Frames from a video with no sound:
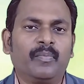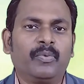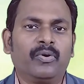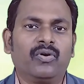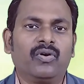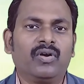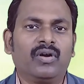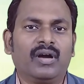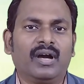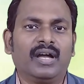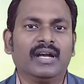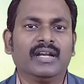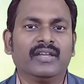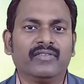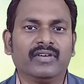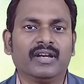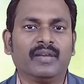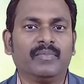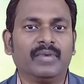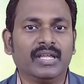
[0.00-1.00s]
அப்போ
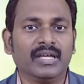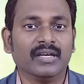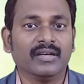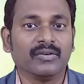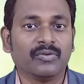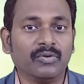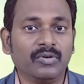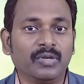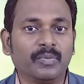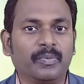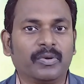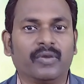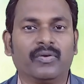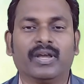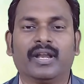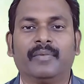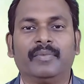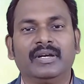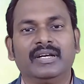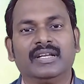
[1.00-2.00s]
ஆண்டவர் நம்மளை கூப்பிட்டு
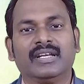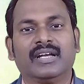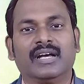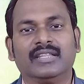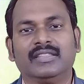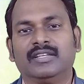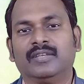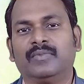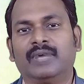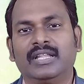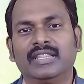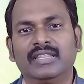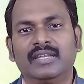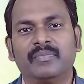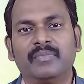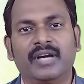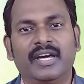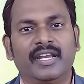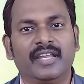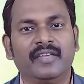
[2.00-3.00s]
போவார் அப்படின்ட்டு காத்திருப்போம்
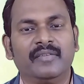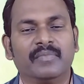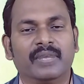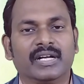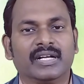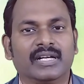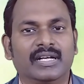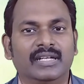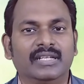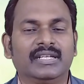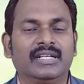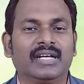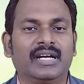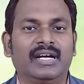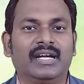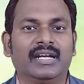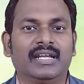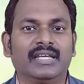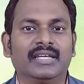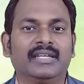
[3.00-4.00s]
அந்த மாதிரி
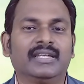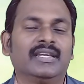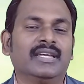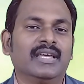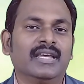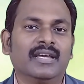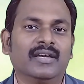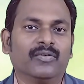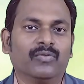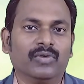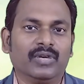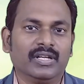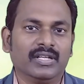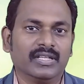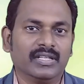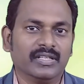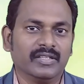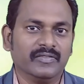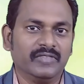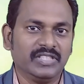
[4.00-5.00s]
மக்களுக்கான ஒரு
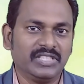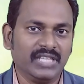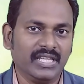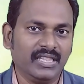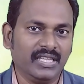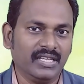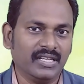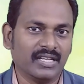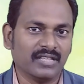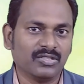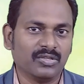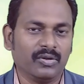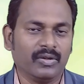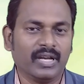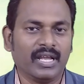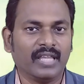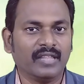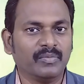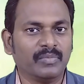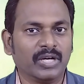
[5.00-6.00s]
விஷயத்தையே நான்
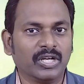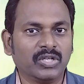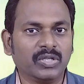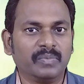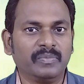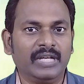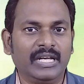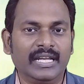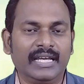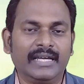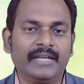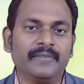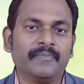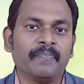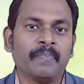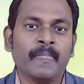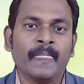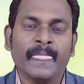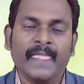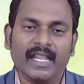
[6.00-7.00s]
சொல்கிறேன் அது மட்டும் இல்லை
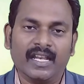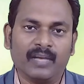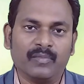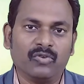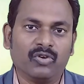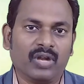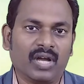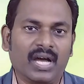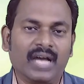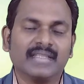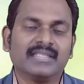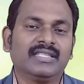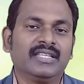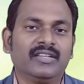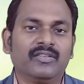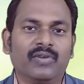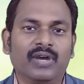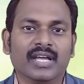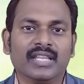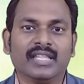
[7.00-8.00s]
நம்ம ஒரு
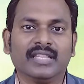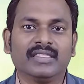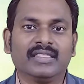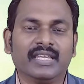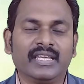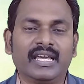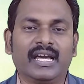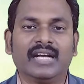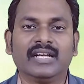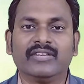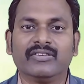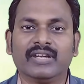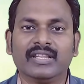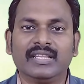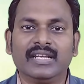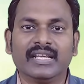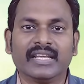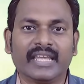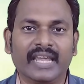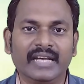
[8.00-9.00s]
ஆசீர்வாதத்தை
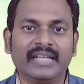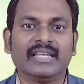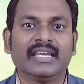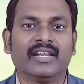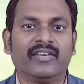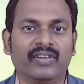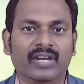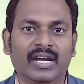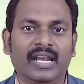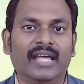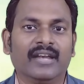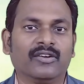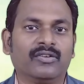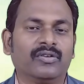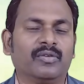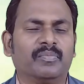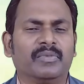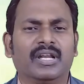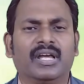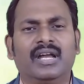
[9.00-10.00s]
ஆண்டவரிடத்தில் கேட்கிறவர்களாக
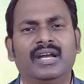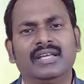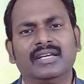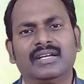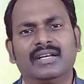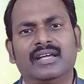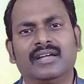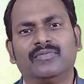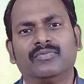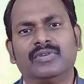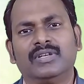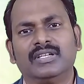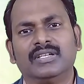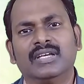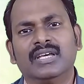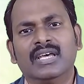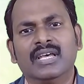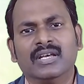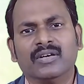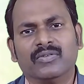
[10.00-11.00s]
இருக்கும் இப்போ நாளுக்கு நான் ஒரு
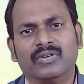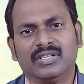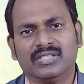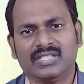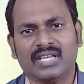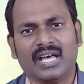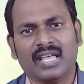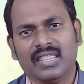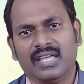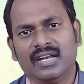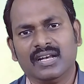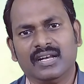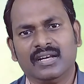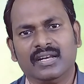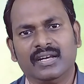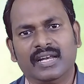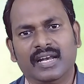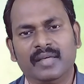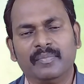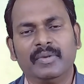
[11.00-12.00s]
ஒரு
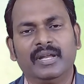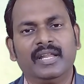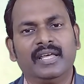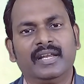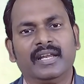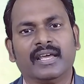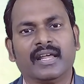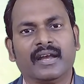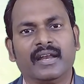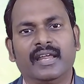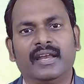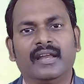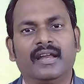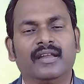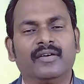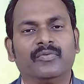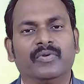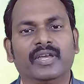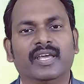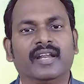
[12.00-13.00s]
சாதாரண நிலைமையில இருக்கிறேன்னா
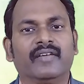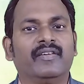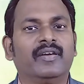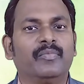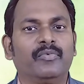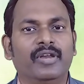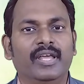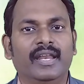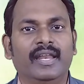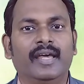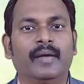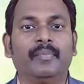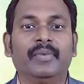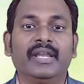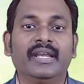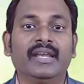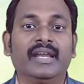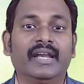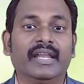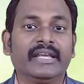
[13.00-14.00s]
என்னால் உயரவே முடியலை
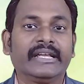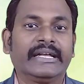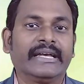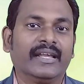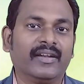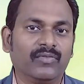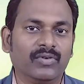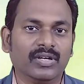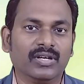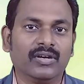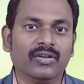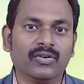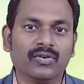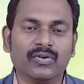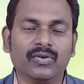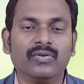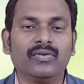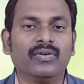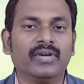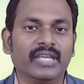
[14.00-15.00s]
அப்படின்னு
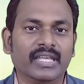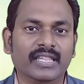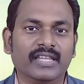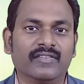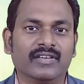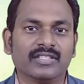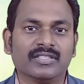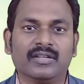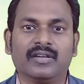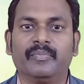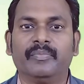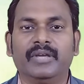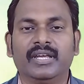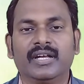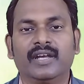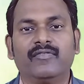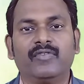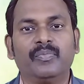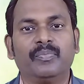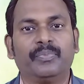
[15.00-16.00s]
நினைக்கிறவங்களுக்கும் இந்த வசனம்
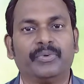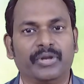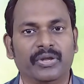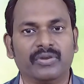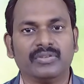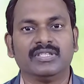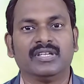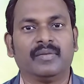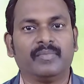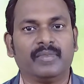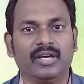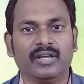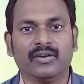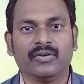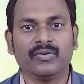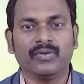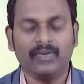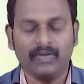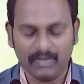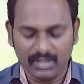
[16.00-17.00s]
மிகவும் பிரயோஜனமாக
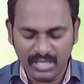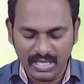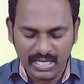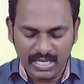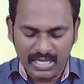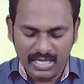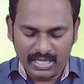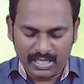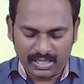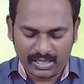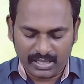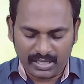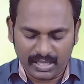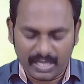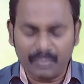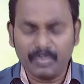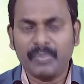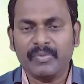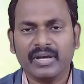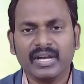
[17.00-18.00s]
இருக்கும்
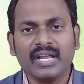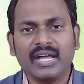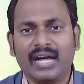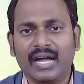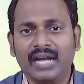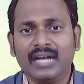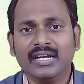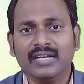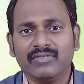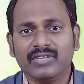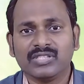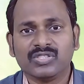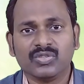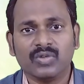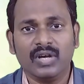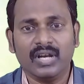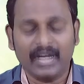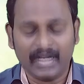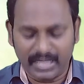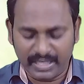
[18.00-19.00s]
அப்போ பாருங்கள் ஆண்டவர்
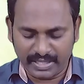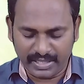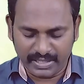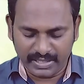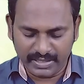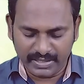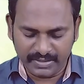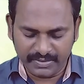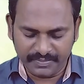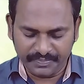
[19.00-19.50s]
சொல்கிறாரு